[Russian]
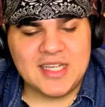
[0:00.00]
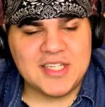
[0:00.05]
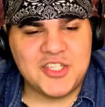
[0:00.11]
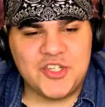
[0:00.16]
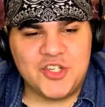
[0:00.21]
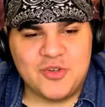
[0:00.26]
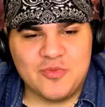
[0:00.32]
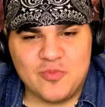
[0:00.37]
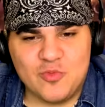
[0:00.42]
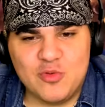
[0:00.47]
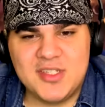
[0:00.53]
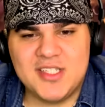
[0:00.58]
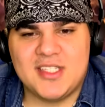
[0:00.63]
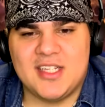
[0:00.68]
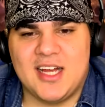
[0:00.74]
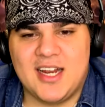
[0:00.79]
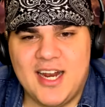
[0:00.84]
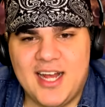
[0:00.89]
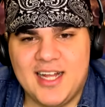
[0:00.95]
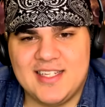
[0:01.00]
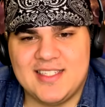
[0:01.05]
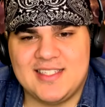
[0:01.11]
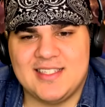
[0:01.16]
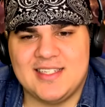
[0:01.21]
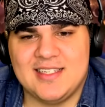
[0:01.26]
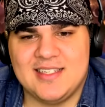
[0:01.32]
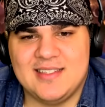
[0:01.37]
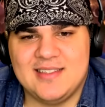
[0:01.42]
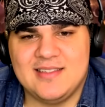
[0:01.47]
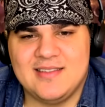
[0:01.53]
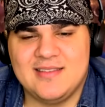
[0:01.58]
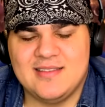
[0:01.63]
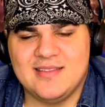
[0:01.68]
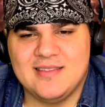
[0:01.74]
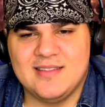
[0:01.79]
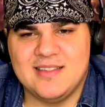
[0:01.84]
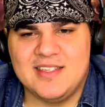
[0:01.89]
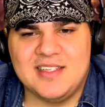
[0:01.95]
И к чему стараться?
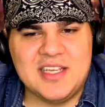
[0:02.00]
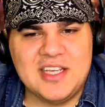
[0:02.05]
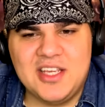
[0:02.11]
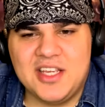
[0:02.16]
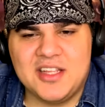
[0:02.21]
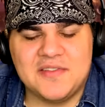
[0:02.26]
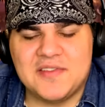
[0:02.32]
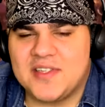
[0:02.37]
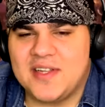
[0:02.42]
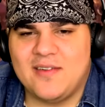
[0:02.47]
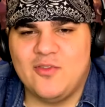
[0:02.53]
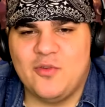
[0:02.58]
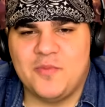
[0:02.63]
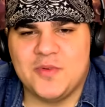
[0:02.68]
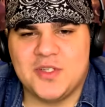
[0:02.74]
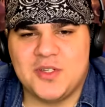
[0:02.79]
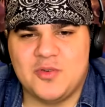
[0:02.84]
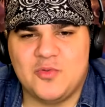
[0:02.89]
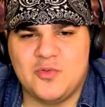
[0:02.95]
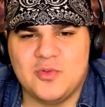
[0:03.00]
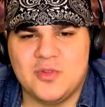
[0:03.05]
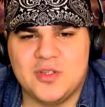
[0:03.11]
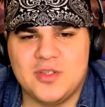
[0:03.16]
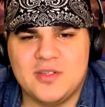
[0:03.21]
Деньги-то все равно потекут.